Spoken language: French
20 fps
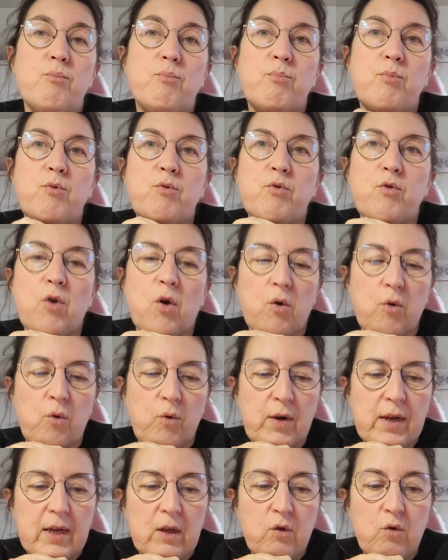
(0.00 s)
plusieurs
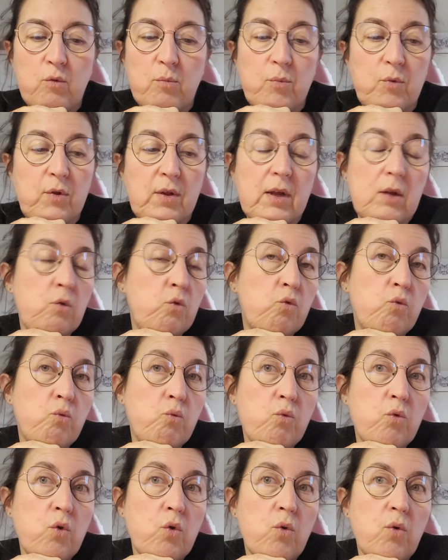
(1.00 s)
collections, peut-être une
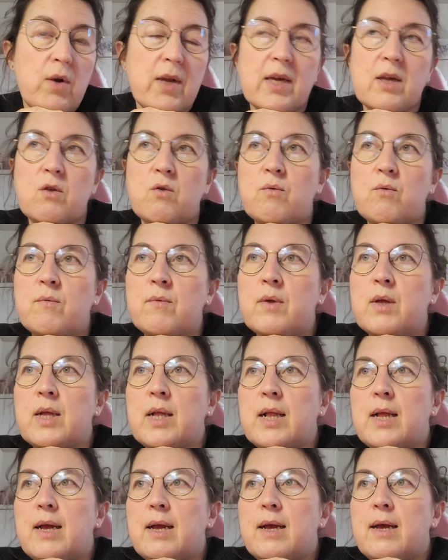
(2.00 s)
ou deux collections.
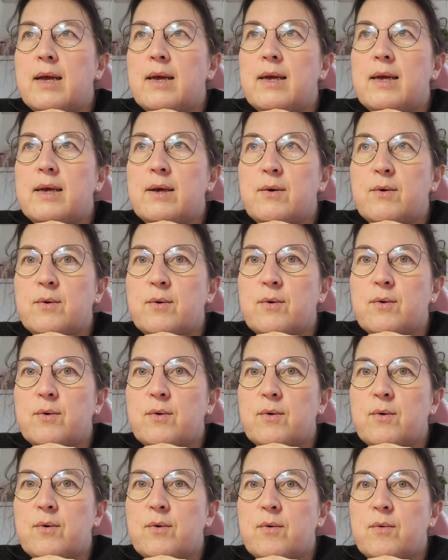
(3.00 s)
Et
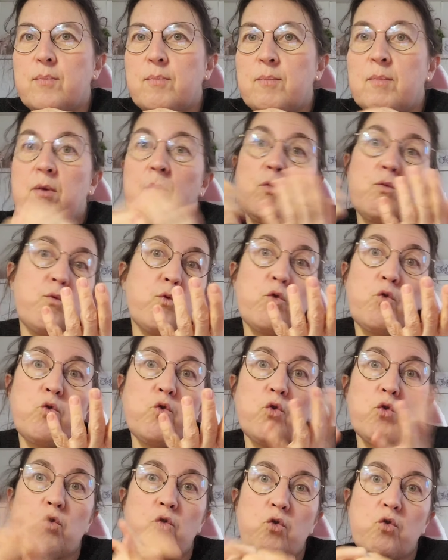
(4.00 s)
mais il faut
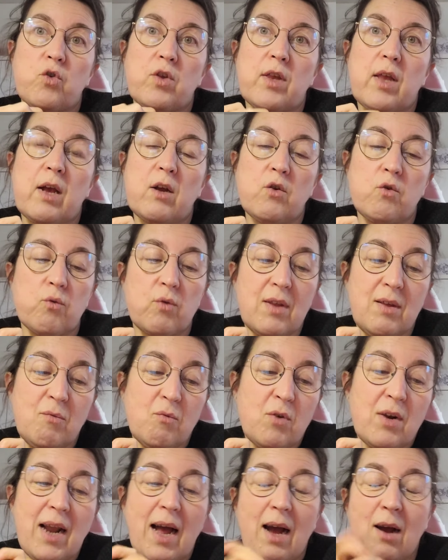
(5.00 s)
juste que je sache au
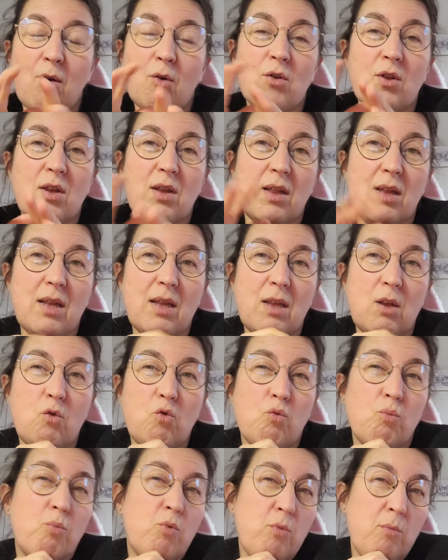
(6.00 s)
niveau de la quantité, si
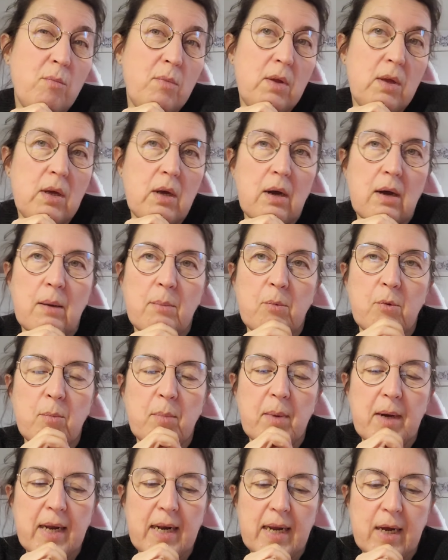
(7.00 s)
tu peux me dire à peu
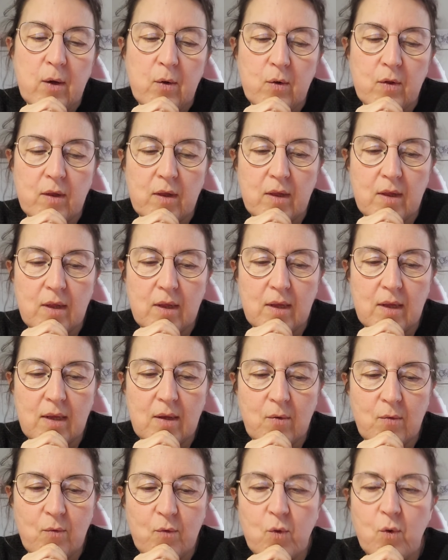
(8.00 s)
près la quantité
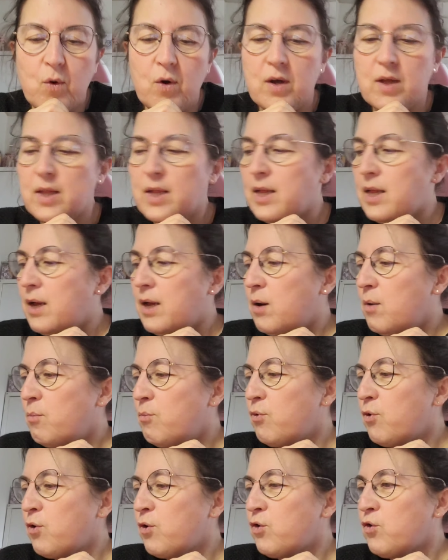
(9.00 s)
qu'il faut
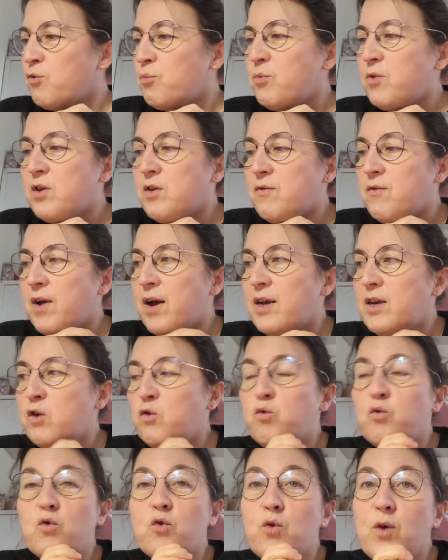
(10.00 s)
pour que je puisse faire les
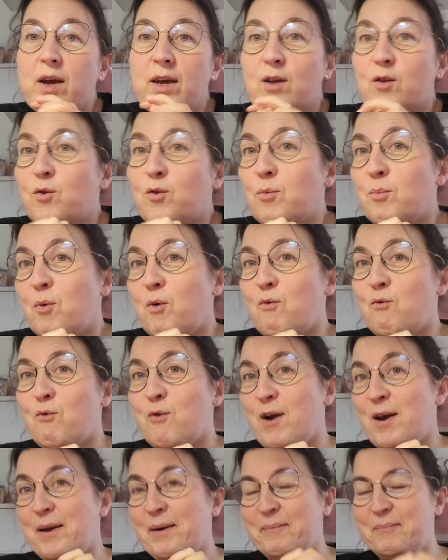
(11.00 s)
choses correctement.
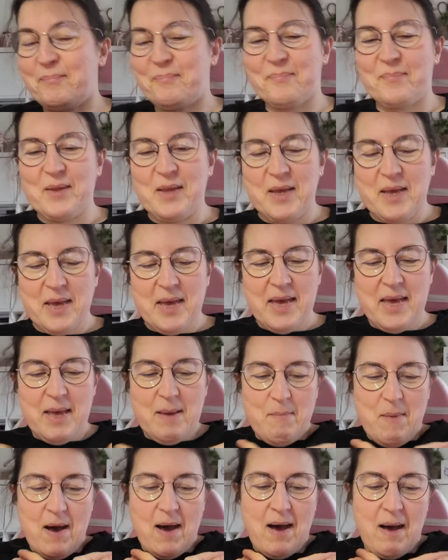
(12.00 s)
Voilà.
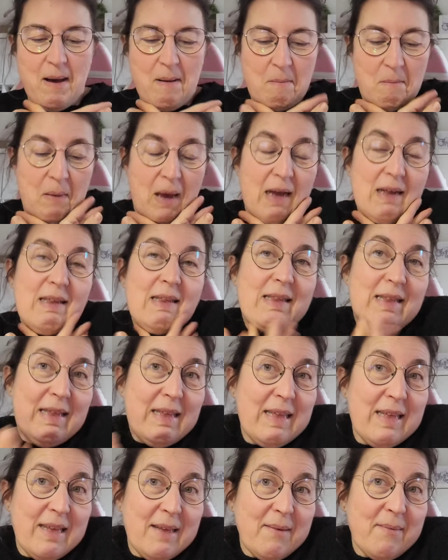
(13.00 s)
Et eh ben
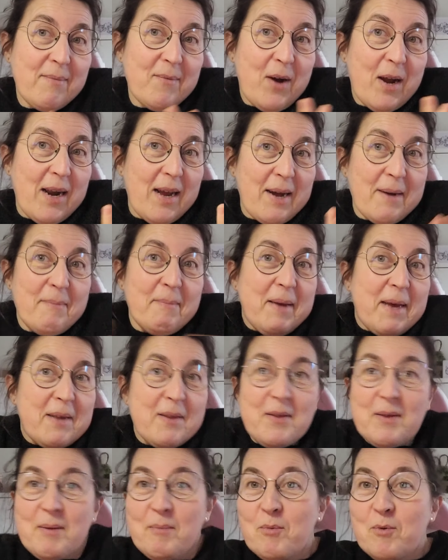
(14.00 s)
merci, voilà,
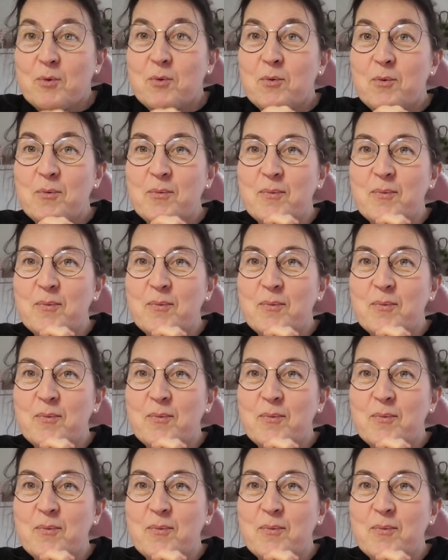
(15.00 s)
merci beaucoup.